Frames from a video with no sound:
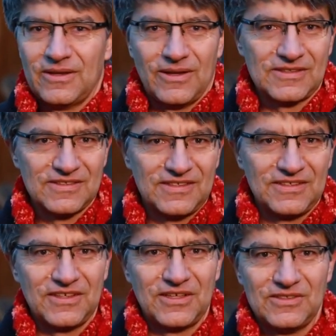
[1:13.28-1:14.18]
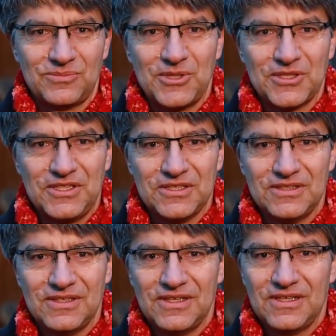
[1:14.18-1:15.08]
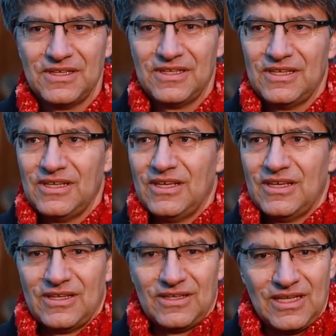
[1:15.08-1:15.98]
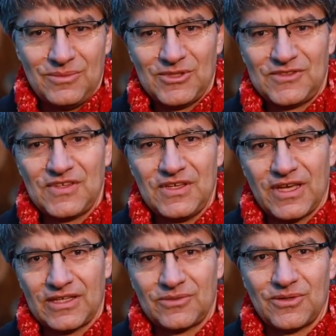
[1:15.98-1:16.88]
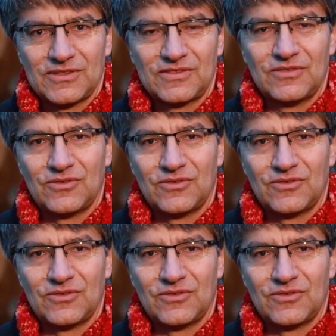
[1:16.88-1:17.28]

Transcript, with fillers: Lassen Sie sich inspirieren, nehmen Sie etwas